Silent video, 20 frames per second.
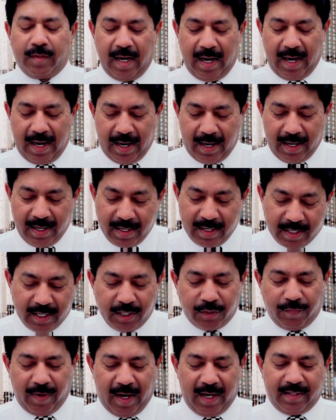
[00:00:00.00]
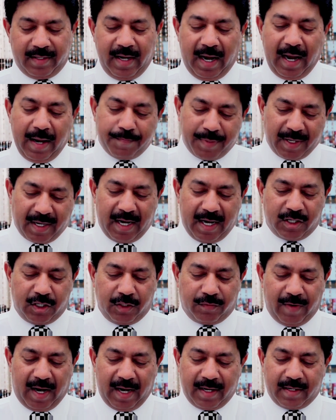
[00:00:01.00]
उसका इक्कीसवा अध्याय
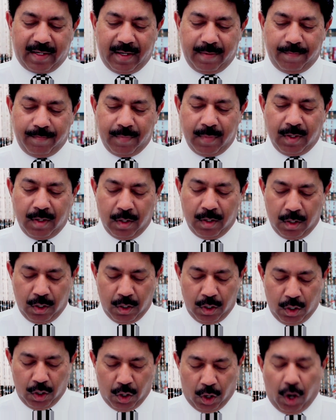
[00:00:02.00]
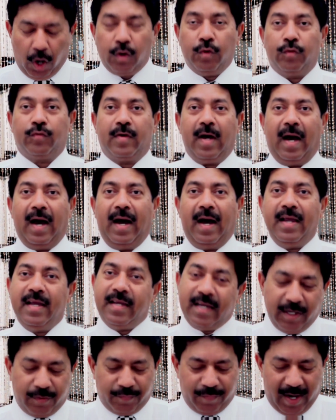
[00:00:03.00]
प्रकाशित वाक्य और उसका
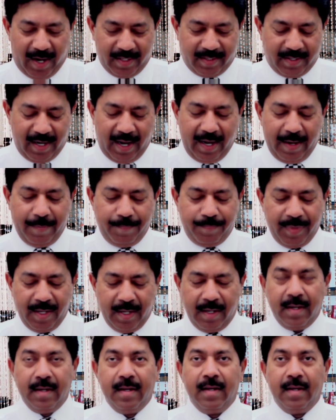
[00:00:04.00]
इक्कीसवा अध्याय